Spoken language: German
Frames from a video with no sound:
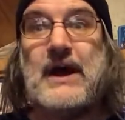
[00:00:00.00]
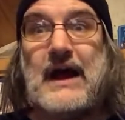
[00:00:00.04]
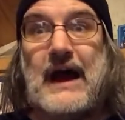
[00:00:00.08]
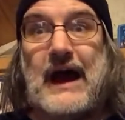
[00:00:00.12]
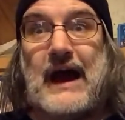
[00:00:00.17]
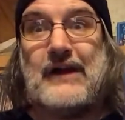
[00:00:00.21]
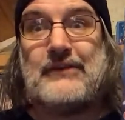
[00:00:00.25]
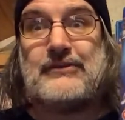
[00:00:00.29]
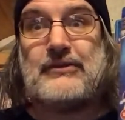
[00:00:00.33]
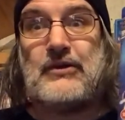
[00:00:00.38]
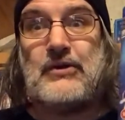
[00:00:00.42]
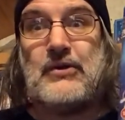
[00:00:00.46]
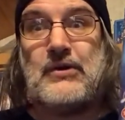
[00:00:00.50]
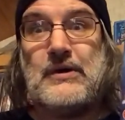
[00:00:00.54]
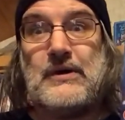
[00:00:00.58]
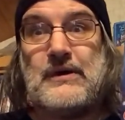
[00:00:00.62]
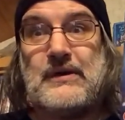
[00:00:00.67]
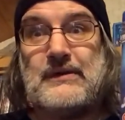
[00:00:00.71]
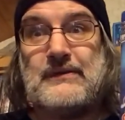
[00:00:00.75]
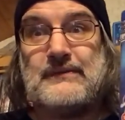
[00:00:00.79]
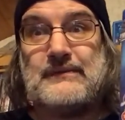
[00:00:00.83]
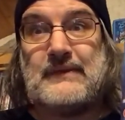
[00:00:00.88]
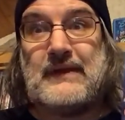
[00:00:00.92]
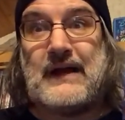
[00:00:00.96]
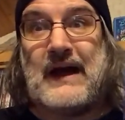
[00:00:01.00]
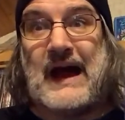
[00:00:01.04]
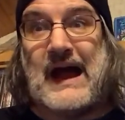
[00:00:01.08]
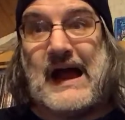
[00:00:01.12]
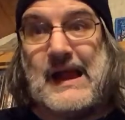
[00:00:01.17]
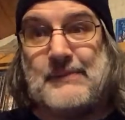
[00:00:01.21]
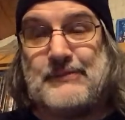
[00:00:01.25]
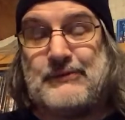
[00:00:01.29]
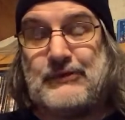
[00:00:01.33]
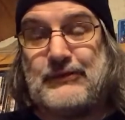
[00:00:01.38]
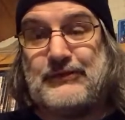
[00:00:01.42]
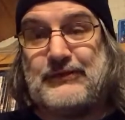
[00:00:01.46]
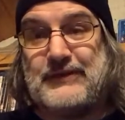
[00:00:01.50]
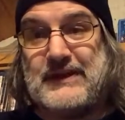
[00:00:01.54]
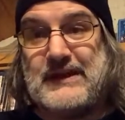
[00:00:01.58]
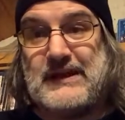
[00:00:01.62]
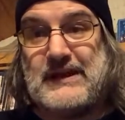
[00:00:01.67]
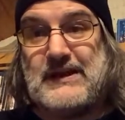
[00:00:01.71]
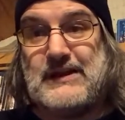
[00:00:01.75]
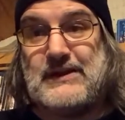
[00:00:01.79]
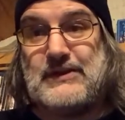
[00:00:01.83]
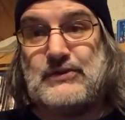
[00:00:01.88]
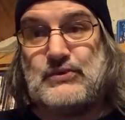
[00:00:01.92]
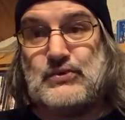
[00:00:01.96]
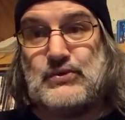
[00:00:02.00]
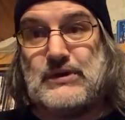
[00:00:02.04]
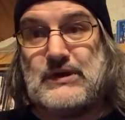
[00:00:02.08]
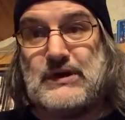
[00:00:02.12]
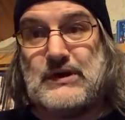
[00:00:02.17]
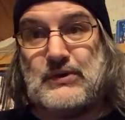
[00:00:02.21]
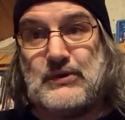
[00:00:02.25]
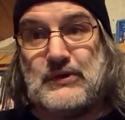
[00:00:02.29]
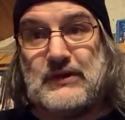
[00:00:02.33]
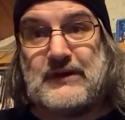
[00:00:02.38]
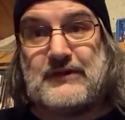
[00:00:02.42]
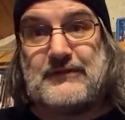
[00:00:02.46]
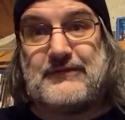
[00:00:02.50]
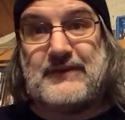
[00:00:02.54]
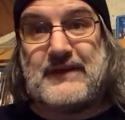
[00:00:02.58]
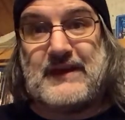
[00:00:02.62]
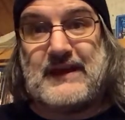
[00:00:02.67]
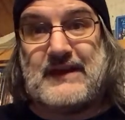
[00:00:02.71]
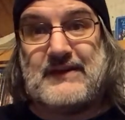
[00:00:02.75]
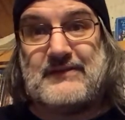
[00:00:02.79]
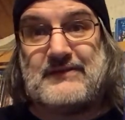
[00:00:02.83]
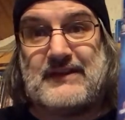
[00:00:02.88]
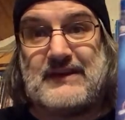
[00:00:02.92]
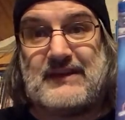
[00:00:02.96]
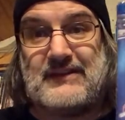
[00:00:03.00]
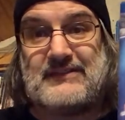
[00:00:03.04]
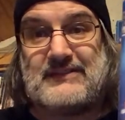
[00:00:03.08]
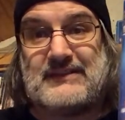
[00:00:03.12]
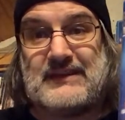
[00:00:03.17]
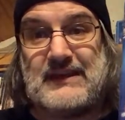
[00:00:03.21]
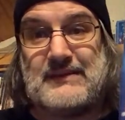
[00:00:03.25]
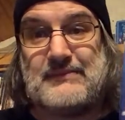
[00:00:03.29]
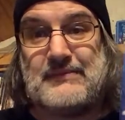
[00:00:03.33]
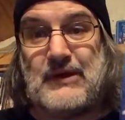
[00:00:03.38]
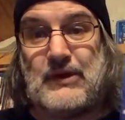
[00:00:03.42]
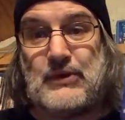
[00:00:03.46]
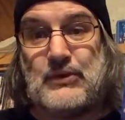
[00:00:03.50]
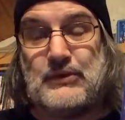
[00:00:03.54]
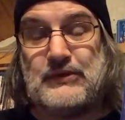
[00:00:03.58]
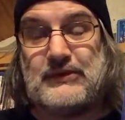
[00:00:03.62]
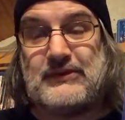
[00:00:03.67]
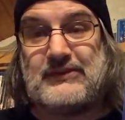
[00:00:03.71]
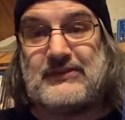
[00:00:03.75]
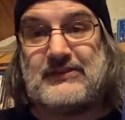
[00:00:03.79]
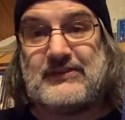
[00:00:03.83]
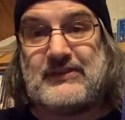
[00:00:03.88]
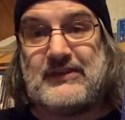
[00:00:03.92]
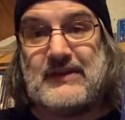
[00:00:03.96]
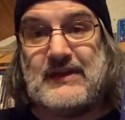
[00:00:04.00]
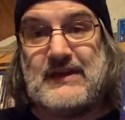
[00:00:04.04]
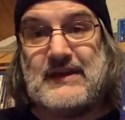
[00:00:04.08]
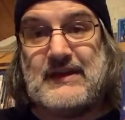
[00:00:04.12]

Also halb so viel, nur ungefähr wie das Ding bei uns